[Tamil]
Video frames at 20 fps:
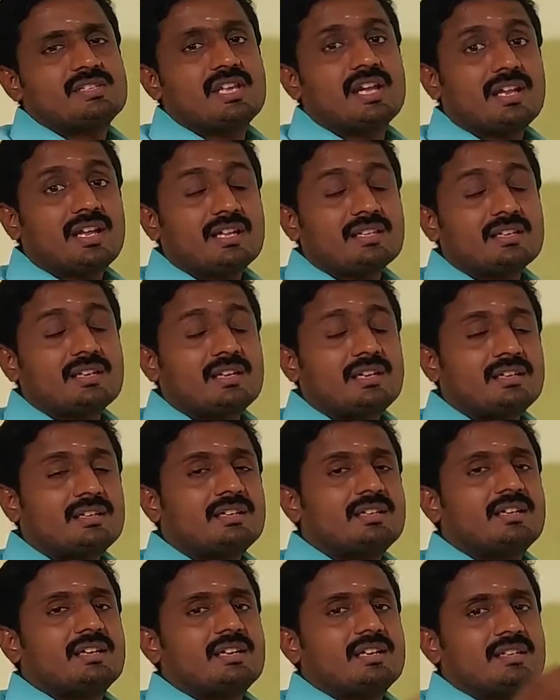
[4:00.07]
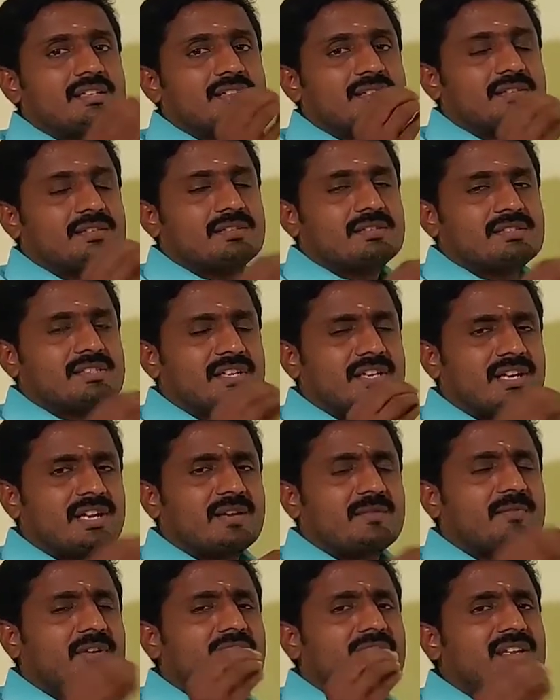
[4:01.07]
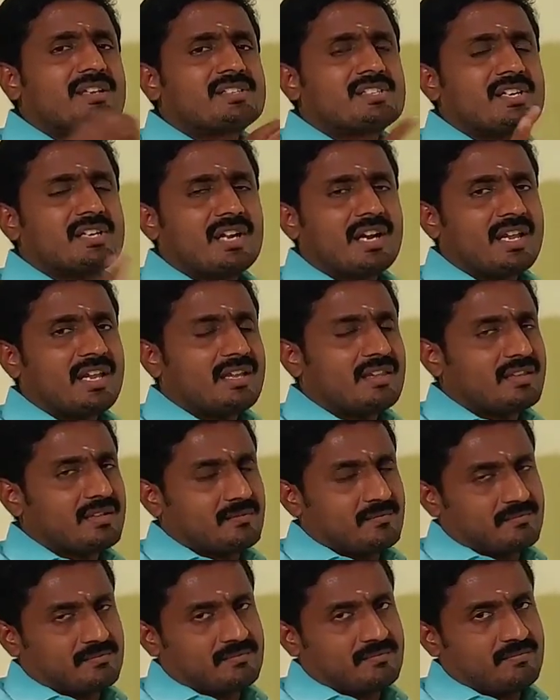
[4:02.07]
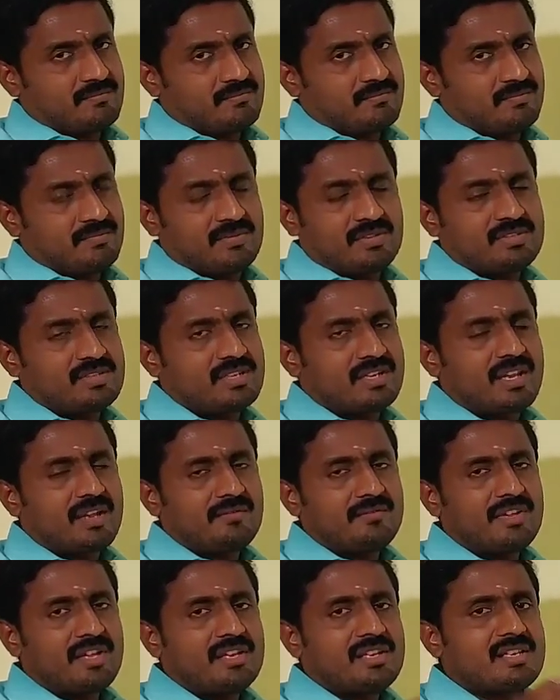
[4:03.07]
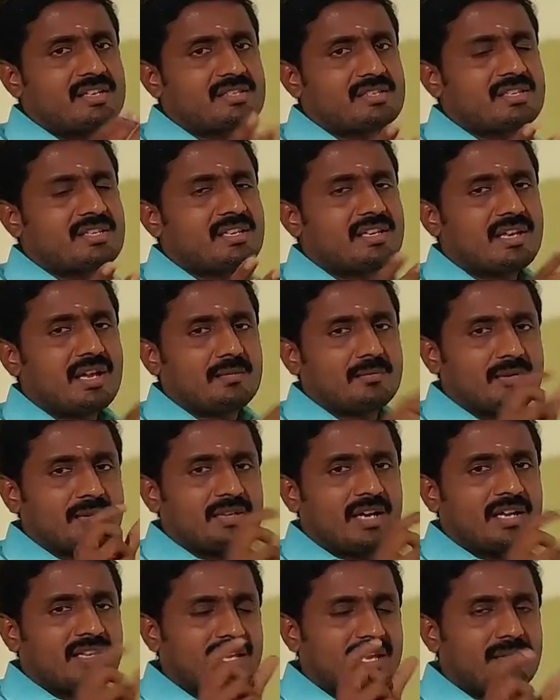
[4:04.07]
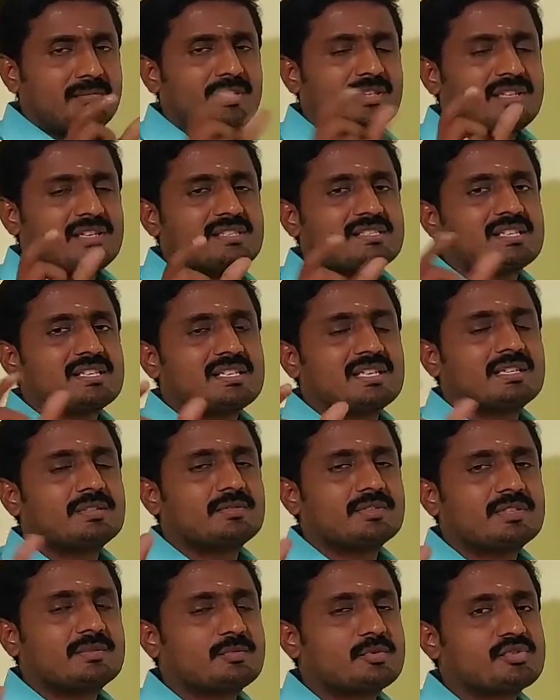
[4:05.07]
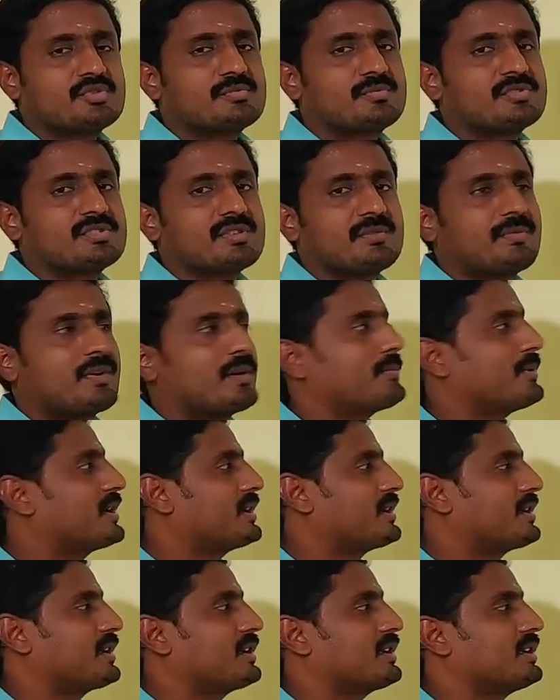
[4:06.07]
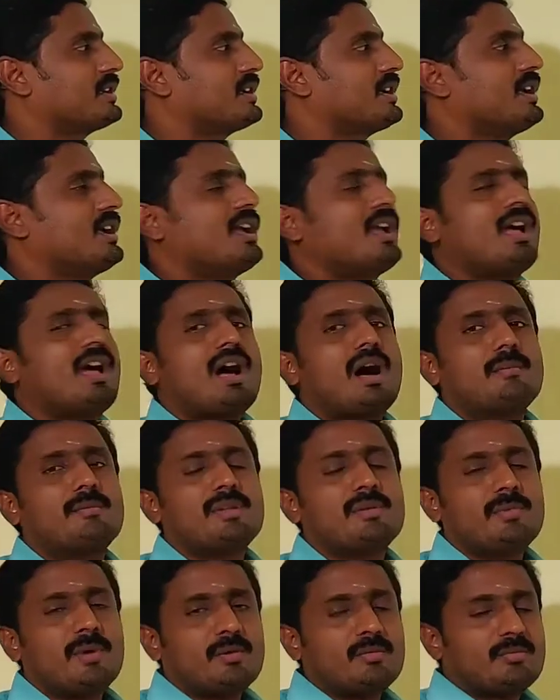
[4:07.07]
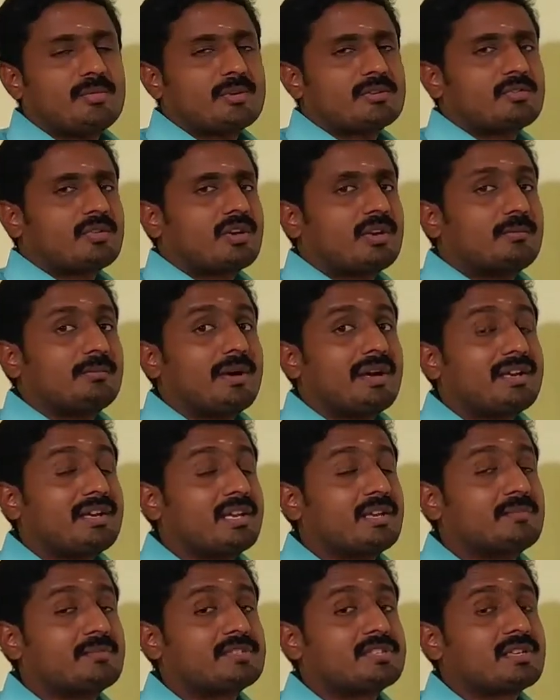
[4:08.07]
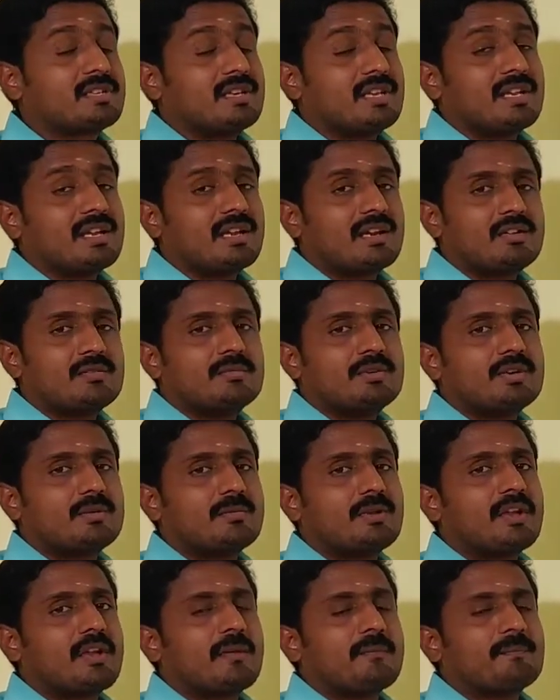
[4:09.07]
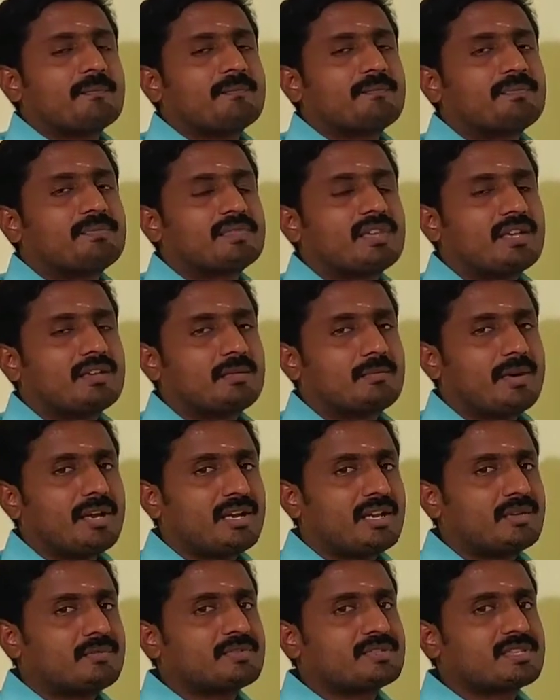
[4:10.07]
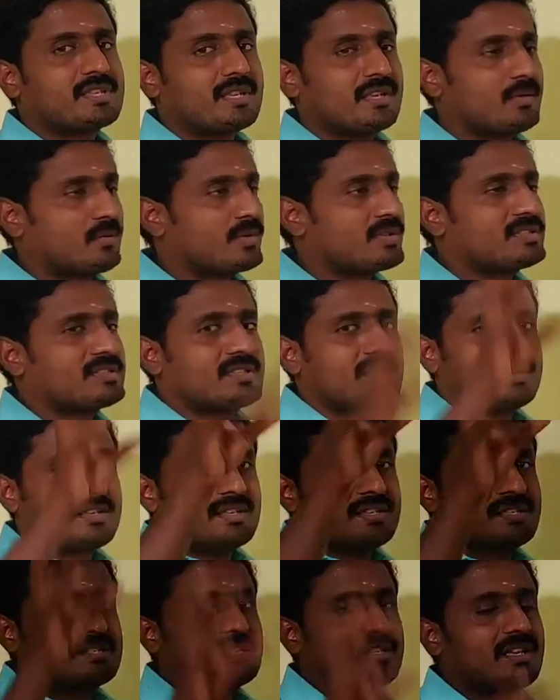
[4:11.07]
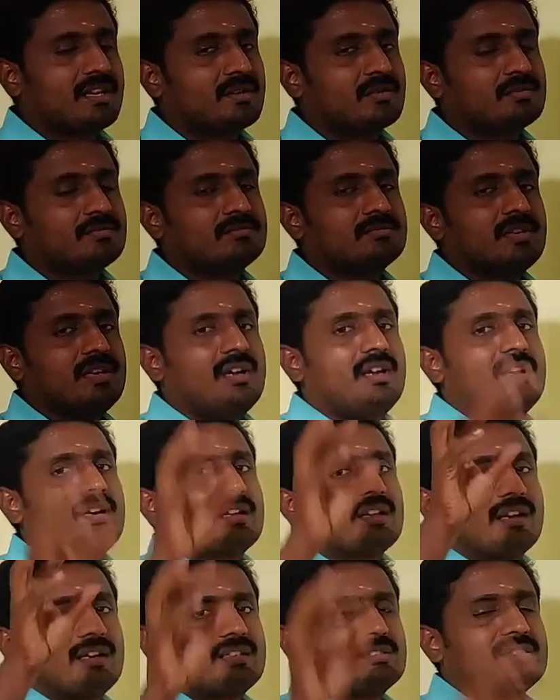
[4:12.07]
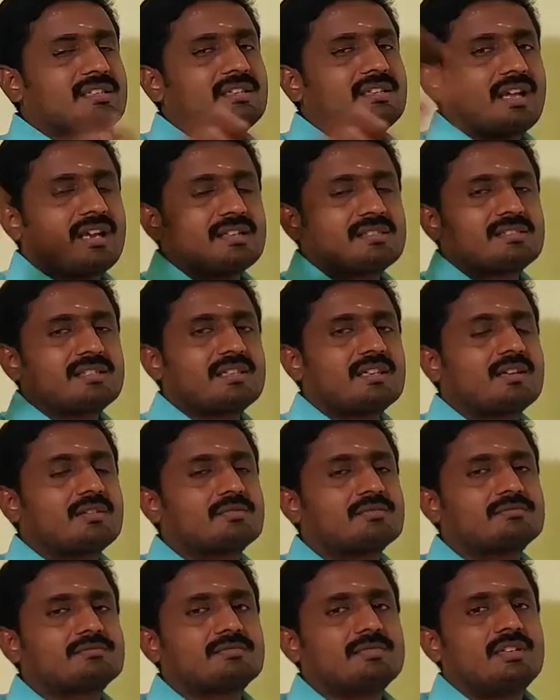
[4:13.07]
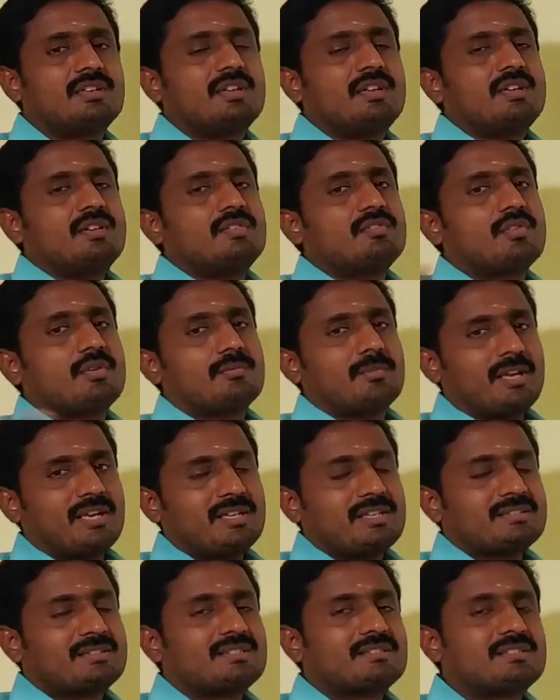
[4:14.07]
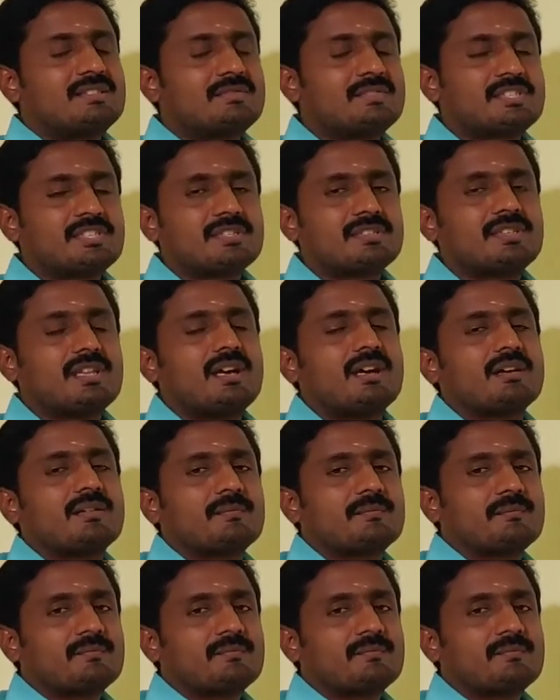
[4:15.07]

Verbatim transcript: ஏன்னா அதில் ஜெனட்டிக் வேரியேஷன் கிடையாது சரிங்களா வேரியேஷன் இல்லாமல் அதே மாதிரி செல்கள் வந்து புதுசு புதுசாக ஃபார்ம் இருக்கு அமீபாவும் பொறுத்தவரையில் பைனரி ஃபிஷன் நீங்கள் கேள்விப்பட்டிருப்பீங்க அந்த பைனரி ஃபிஷனில் ஒரு செல் ரெண்டு செல் ஆகும் ரெண்டு செல் நாலு செல் ஆகும் ஸோ மைட்டாசிஸ் டிவிஷன் தான்